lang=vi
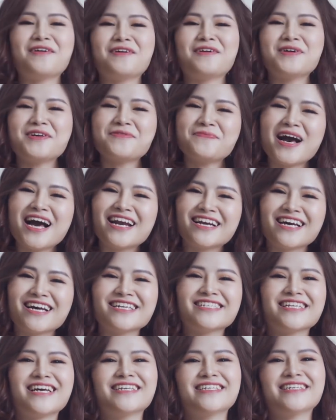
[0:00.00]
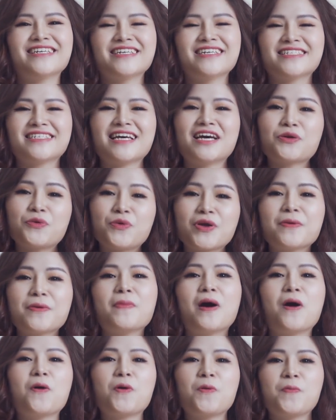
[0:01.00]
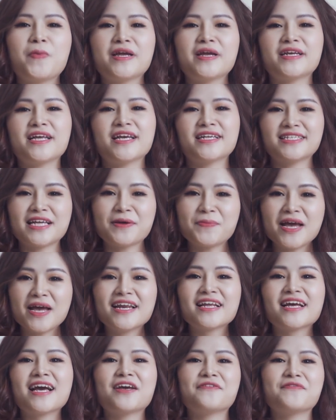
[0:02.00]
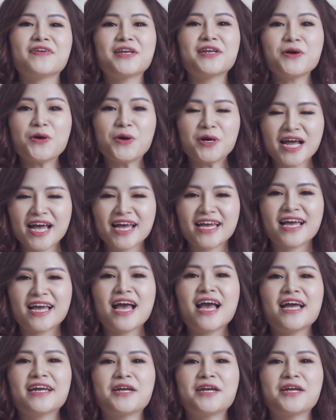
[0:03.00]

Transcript: Cảm ơn bạn đã dành thời gian quý báu của mình để xem hết cái video này.